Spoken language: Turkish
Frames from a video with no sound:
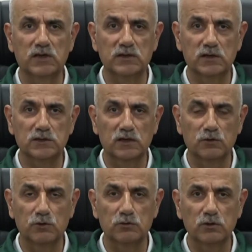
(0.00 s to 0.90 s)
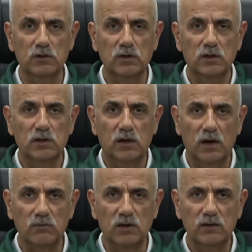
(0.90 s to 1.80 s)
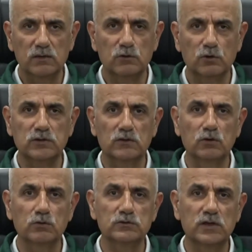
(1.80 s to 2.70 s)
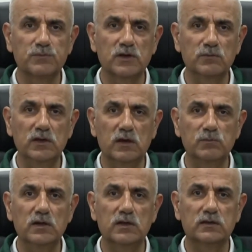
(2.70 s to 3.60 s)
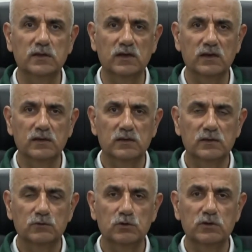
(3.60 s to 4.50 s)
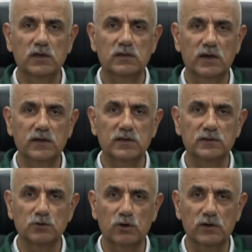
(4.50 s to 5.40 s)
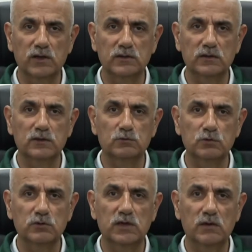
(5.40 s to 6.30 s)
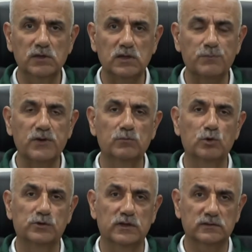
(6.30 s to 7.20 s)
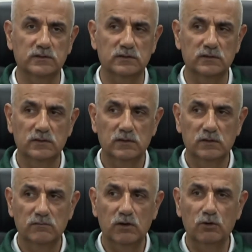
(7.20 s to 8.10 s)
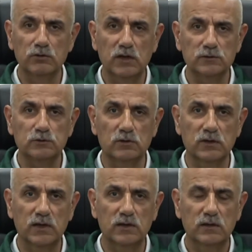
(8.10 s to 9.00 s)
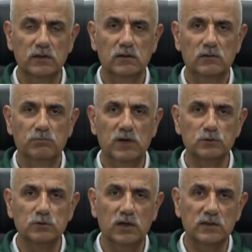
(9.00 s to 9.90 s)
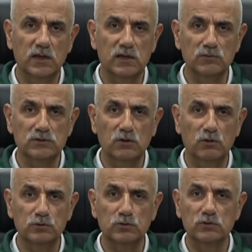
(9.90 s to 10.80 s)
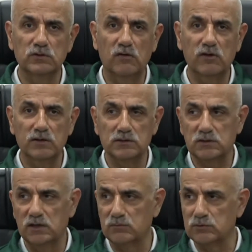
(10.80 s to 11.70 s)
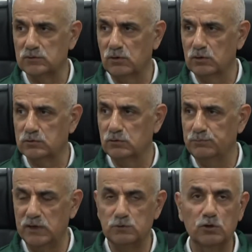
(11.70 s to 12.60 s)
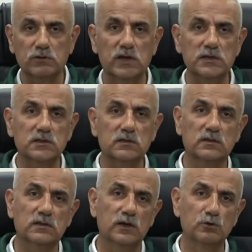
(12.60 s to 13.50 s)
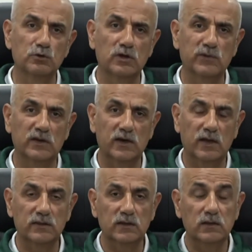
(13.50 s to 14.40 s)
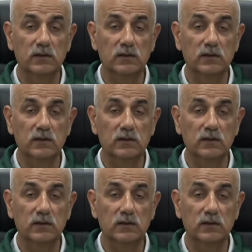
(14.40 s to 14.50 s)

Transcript: yaşanıyordu. Ama 99 depremiyle birlikte Türkiye'de herkes öğrendi ki Türkiye bir deprem ülkesi. Ve ondan sonra mevzuatlarımızda olsun, davranışlarımızda olsun pek çok değişiklikler gündeme geldi.